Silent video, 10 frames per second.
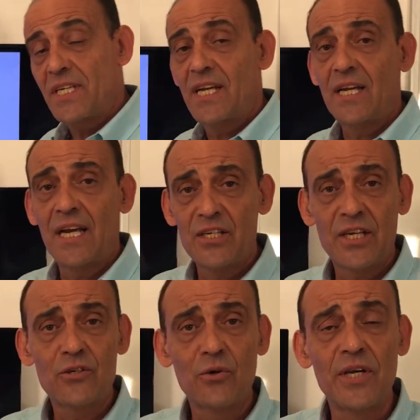
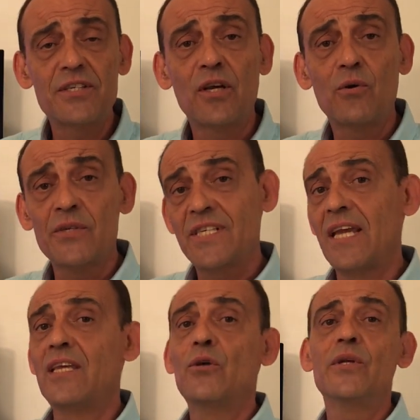radiações que
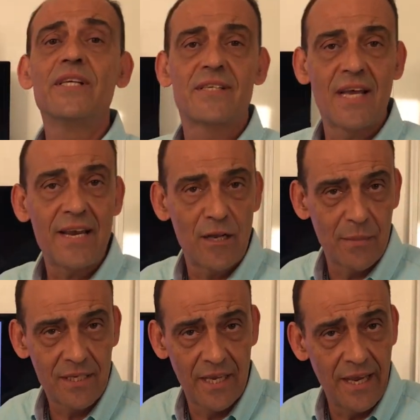conseguem ionizar a
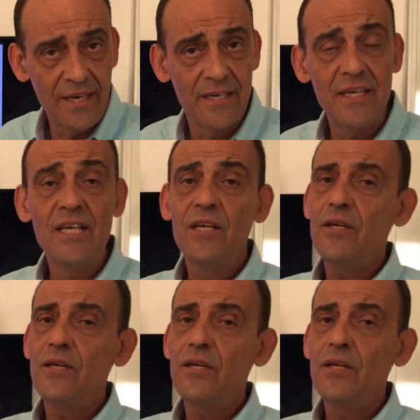matéria né?